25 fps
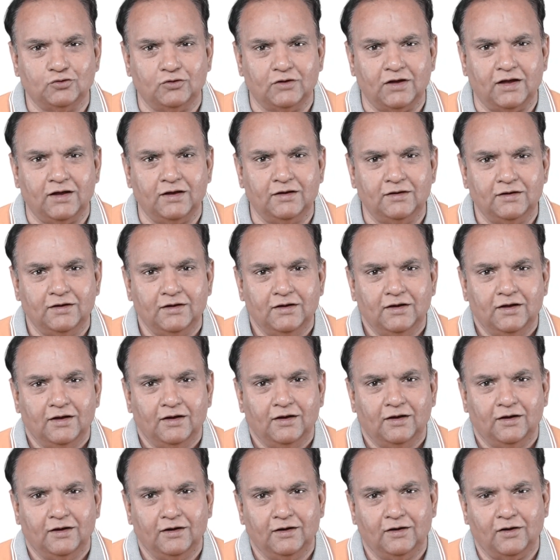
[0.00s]
छुड़ाएं
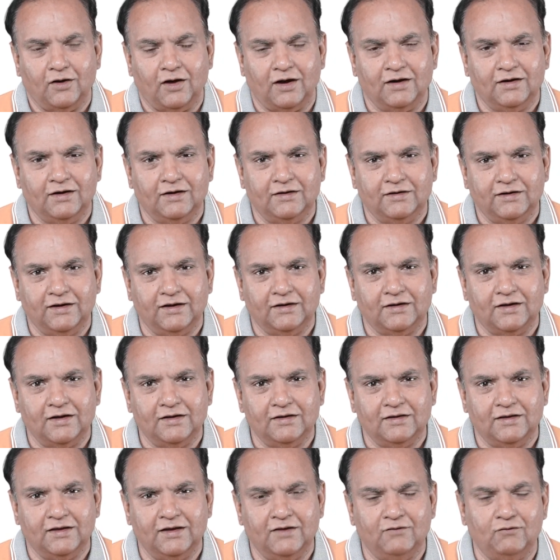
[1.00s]

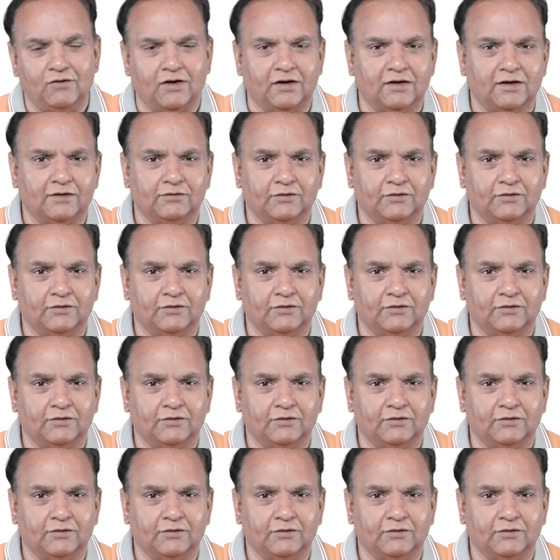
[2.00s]
अंडरटेकिंग दें वरना